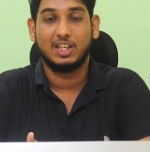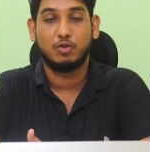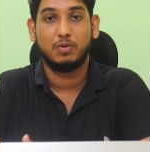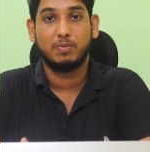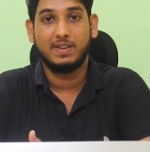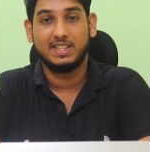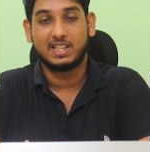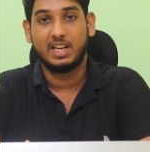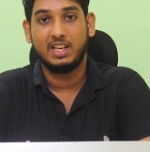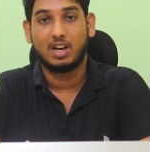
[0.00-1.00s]
सचमुच में
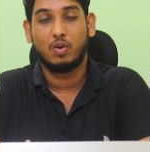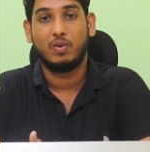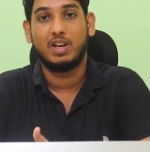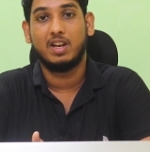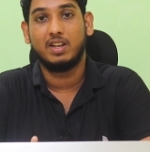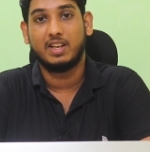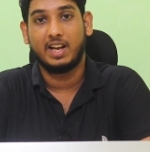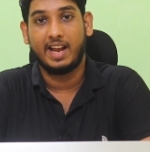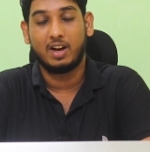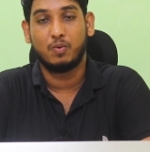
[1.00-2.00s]
इसका ही अकाउंट था क्या
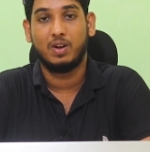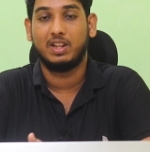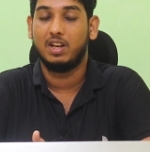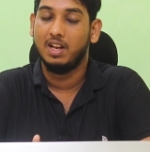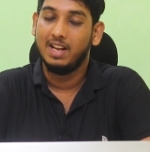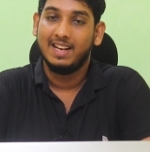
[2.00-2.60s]
हैक हुआ था